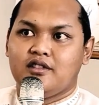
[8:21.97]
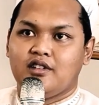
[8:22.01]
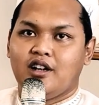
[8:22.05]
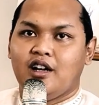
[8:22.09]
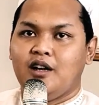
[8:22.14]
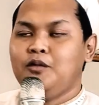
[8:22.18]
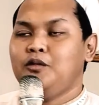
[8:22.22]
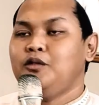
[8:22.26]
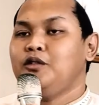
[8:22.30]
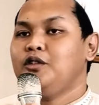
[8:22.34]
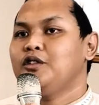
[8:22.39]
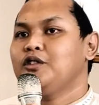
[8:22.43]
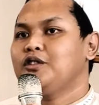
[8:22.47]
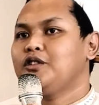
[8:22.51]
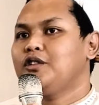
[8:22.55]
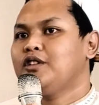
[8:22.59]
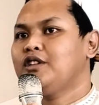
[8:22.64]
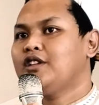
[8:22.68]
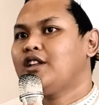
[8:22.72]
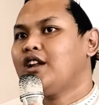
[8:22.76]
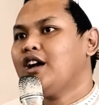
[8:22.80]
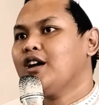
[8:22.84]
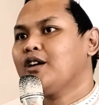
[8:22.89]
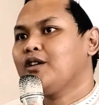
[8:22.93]
Kamu nonton
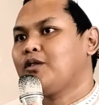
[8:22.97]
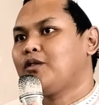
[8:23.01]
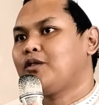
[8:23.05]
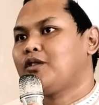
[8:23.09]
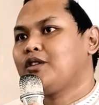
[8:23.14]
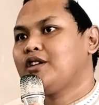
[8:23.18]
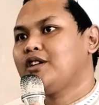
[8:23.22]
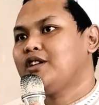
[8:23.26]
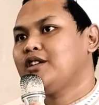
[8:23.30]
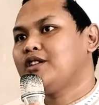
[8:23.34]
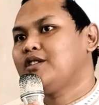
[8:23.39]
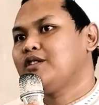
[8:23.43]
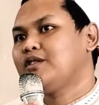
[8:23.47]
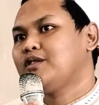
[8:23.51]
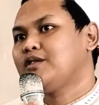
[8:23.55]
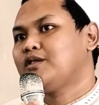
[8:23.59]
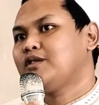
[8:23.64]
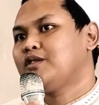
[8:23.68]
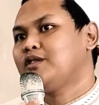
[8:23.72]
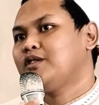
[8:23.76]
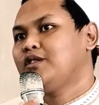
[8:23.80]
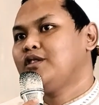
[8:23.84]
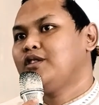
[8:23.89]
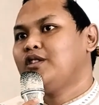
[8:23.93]
drakor gitu,
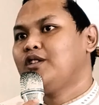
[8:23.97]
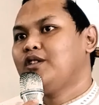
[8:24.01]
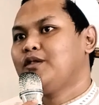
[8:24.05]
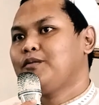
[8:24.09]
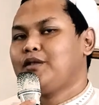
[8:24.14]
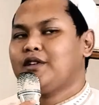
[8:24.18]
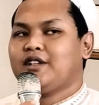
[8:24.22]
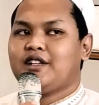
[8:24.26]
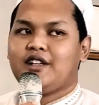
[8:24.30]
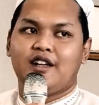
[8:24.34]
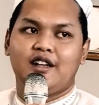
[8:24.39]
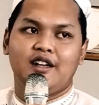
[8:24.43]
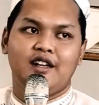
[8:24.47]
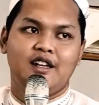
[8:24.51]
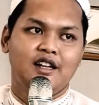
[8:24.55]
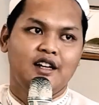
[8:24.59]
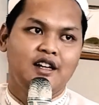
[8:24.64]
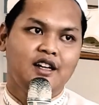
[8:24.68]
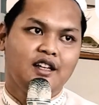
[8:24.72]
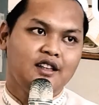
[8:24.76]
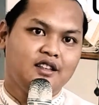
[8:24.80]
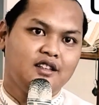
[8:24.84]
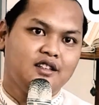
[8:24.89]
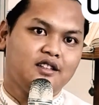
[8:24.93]
pas
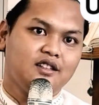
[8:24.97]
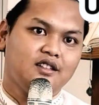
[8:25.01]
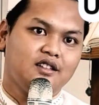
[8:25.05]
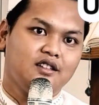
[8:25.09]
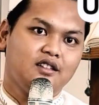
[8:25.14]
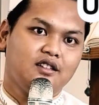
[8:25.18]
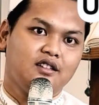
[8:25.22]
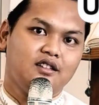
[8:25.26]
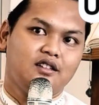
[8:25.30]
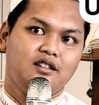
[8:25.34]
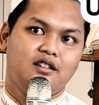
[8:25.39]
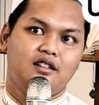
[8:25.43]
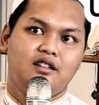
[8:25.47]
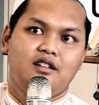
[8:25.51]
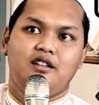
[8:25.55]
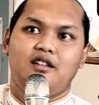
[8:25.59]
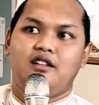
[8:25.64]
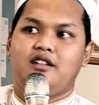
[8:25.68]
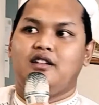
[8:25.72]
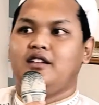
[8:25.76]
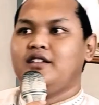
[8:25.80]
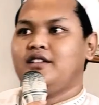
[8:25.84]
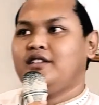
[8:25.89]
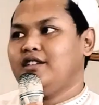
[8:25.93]
adegan
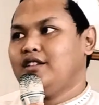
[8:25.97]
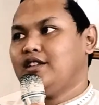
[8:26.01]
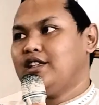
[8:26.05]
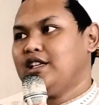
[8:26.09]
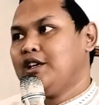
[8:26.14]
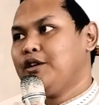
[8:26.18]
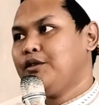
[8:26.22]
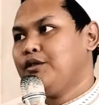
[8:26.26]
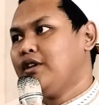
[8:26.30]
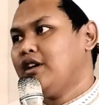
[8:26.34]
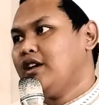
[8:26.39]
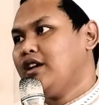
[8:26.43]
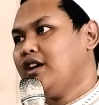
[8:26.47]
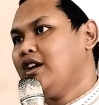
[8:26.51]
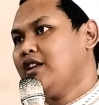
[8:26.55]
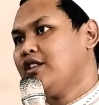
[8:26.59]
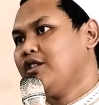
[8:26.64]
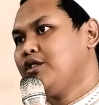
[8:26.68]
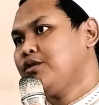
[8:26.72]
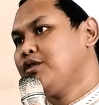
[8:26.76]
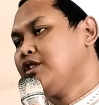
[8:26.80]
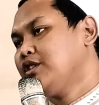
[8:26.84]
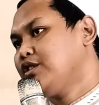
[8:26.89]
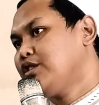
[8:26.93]
si cewek
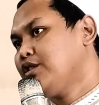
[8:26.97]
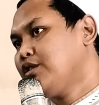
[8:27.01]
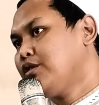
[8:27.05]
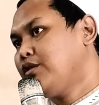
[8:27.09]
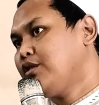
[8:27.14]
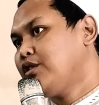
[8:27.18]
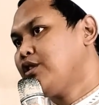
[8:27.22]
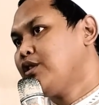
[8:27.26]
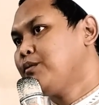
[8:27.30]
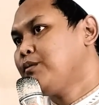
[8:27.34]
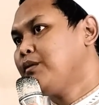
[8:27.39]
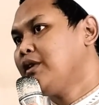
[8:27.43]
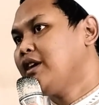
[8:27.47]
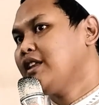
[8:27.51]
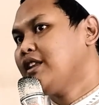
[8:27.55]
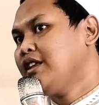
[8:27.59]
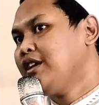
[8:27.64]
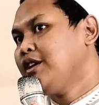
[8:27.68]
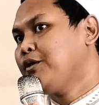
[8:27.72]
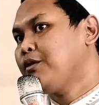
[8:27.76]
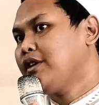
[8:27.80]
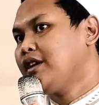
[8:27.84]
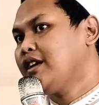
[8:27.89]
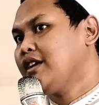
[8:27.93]
atau si cowok nembak
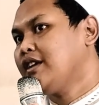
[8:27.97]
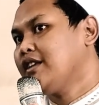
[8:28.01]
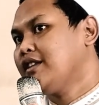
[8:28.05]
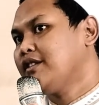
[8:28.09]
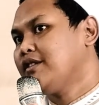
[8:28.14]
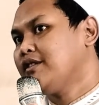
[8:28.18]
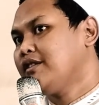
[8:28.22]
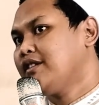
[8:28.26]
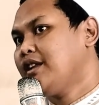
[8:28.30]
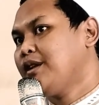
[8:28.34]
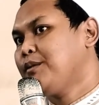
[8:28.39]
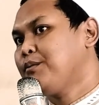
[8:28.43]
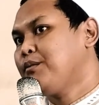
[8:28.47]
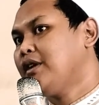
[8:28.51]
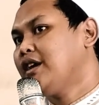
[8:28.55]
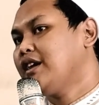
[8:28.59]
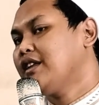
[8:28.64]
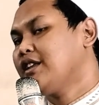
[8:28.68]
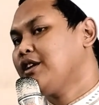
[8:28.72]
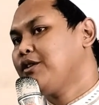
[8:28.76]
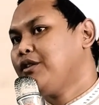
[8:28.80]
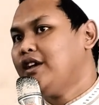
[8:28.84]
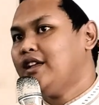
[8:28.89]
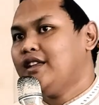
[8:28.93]
cewek gitu, nembak
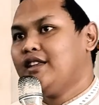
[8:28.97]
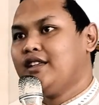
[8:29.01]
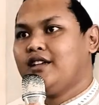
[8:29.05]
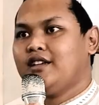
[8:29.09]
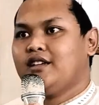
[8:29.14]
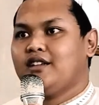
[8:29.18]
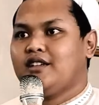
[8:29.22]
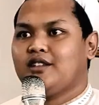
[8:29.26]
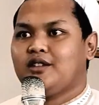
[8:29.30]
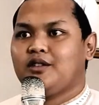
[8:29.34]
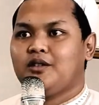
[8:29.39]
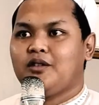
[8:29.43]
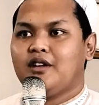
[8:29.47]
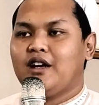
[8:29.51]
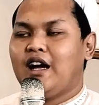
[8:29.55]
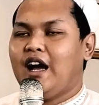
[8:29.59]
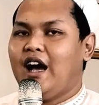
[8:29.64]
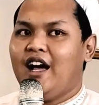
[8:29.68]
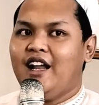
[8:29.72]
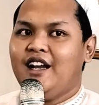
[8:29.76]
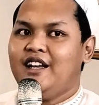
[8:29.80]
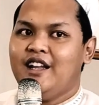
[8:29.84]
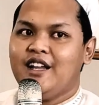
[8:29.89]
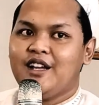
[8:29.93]
ceweknya gitu, nggak
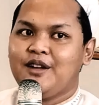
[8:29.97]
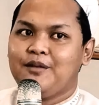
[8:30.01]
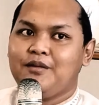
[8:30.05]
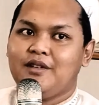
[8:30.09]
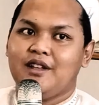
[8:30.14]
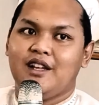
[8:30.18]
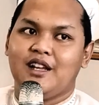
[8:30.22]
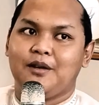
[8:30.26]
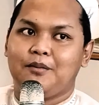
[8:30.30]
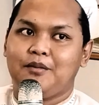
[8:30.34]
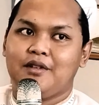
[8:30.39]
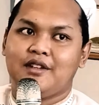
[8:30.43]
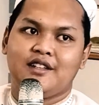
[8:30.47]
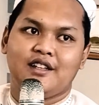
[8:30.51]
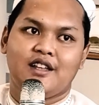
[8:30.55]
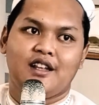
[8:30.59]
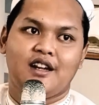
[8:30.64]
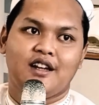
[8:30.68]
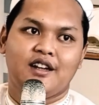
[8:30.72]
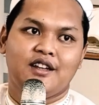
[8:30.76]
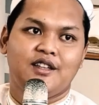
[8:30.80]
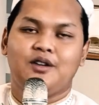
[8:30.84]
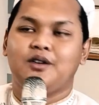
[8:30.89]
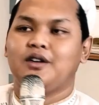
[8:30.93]
ada yang bilang pas
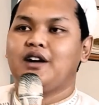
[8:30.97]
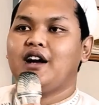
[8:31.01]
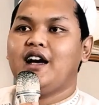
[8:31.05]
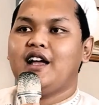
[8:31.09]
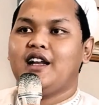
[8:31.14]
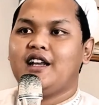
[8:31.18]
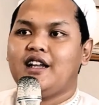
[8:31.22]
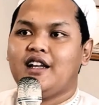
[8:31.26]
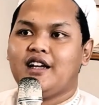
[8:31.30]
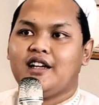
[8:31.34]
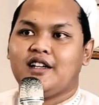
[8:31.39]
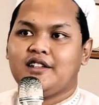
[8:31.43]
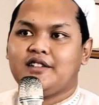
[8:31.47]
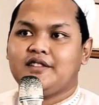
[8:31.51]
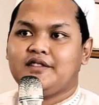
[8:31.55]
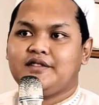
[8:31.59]
sarang hiu nggak ada.